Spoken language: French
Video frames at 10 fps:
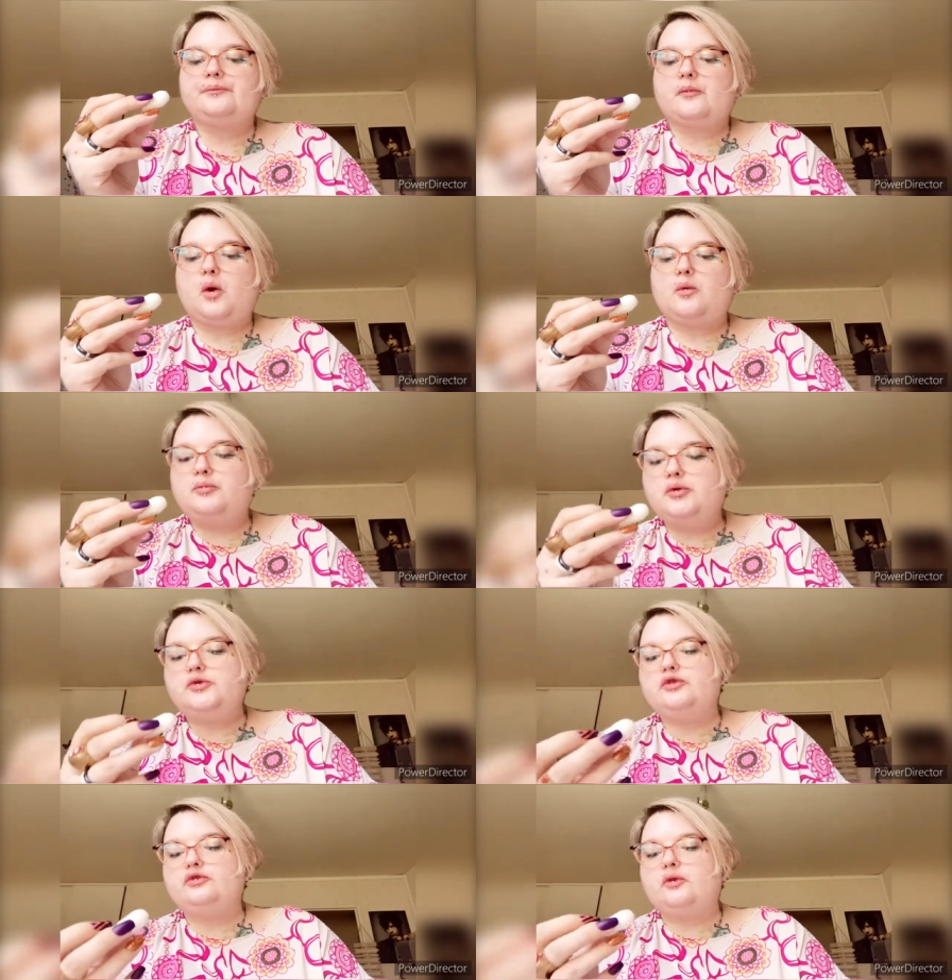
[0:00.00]
au bout
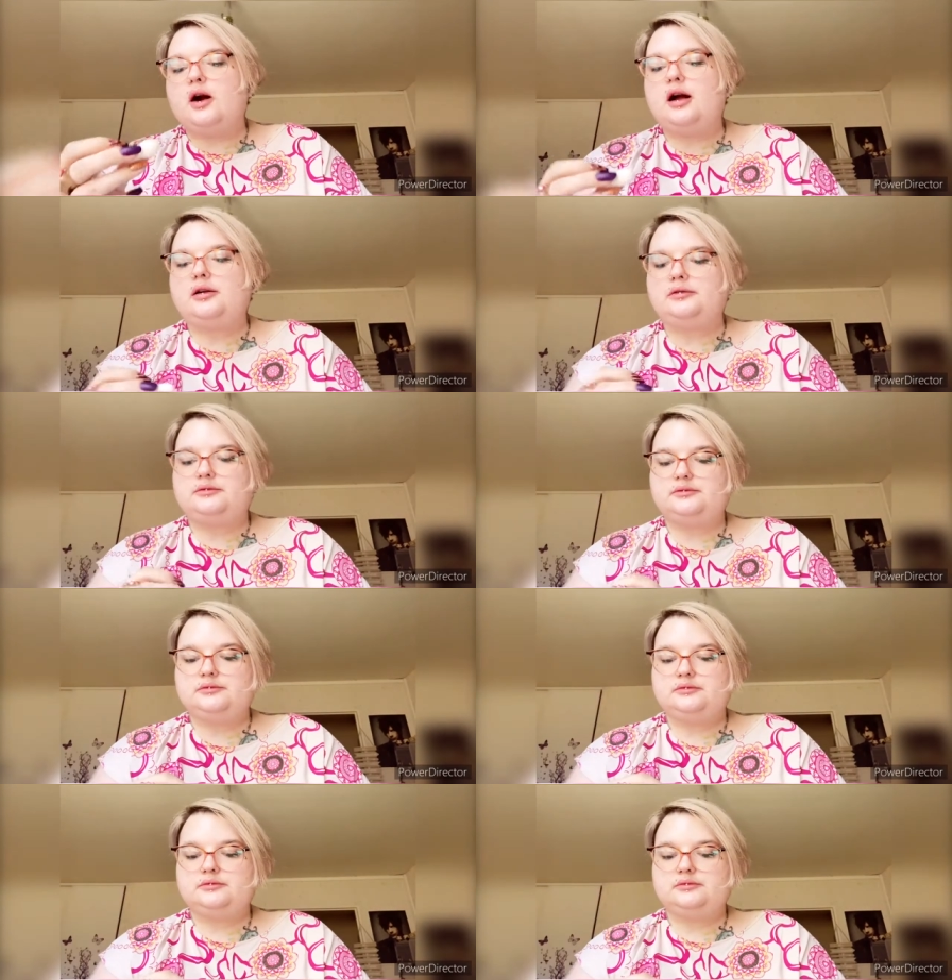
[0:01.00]
du doigt.
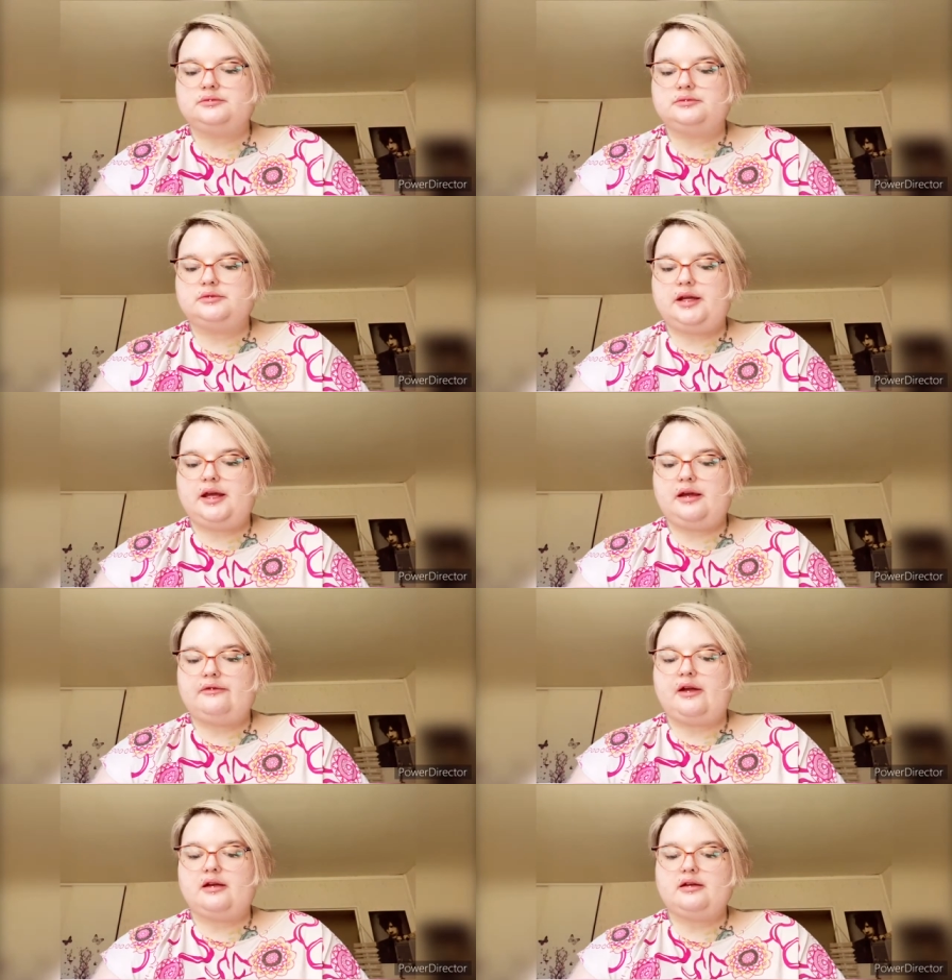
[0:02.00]

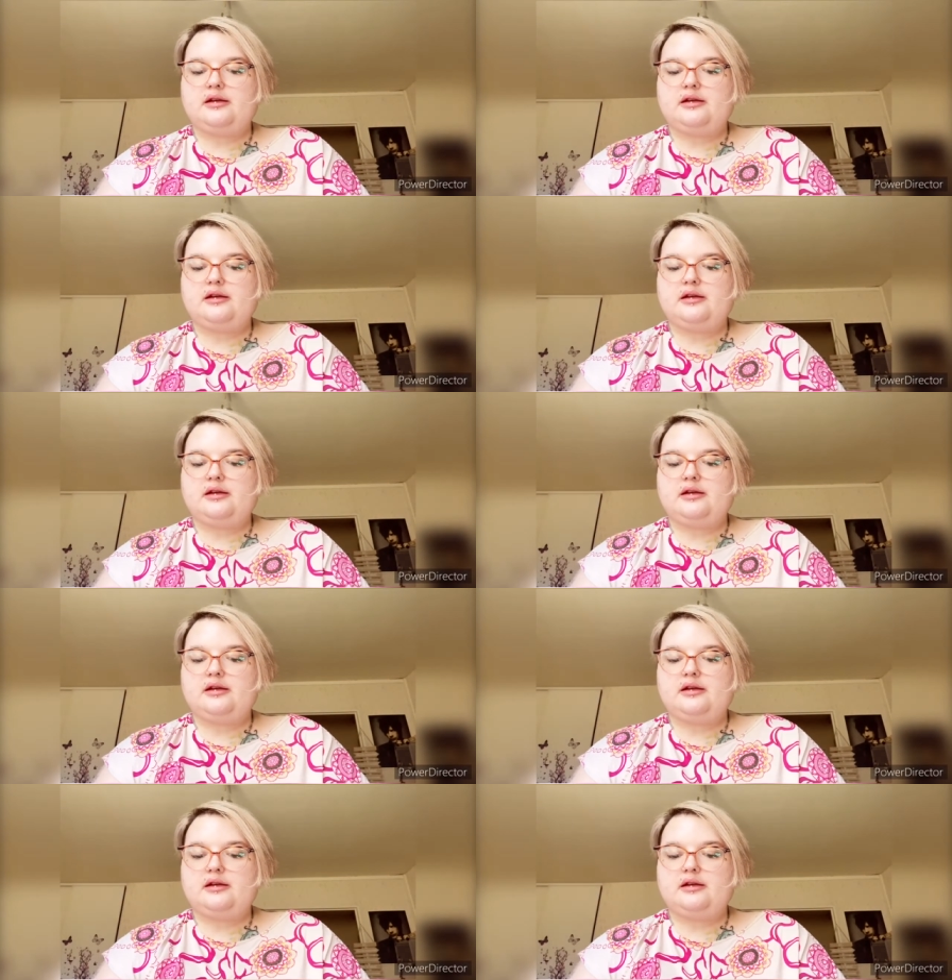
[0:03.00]
enfin,